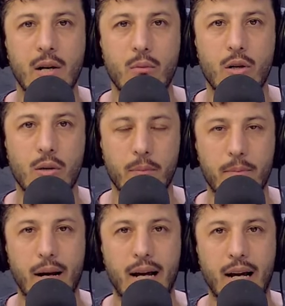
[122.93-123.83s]
Bueno,
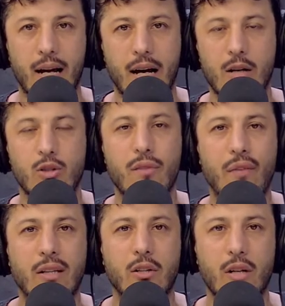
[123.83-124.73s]
para los
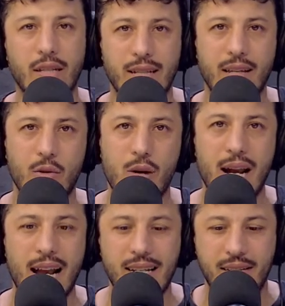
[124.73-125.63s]
efectos quizás de un
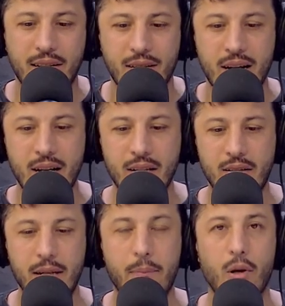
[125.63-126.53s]
análisis
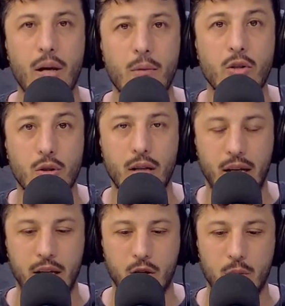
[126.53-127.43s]
sí podemos
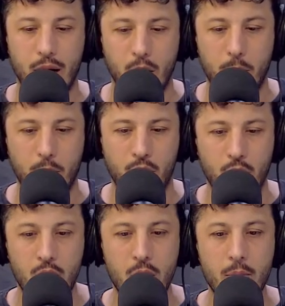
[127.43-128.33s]
eh, tomarlos por,